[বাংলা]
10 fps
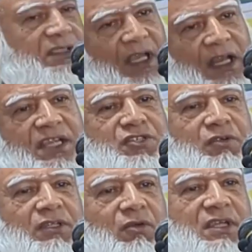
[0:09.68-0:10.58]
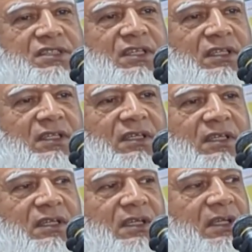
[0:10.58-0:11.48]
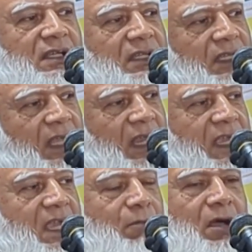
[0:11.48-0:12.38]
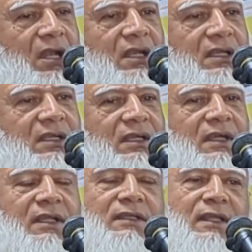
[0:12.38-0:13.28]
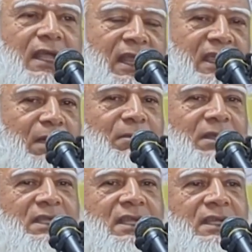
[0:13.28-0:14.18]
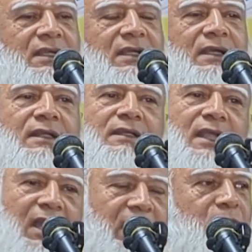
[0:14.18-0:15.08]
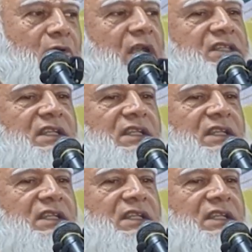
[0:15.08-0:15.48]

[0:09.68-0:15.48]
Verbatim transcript: যারাই শহীদ হয়েছেন তারাই আমার তারাই আমাদের তারাই গোটা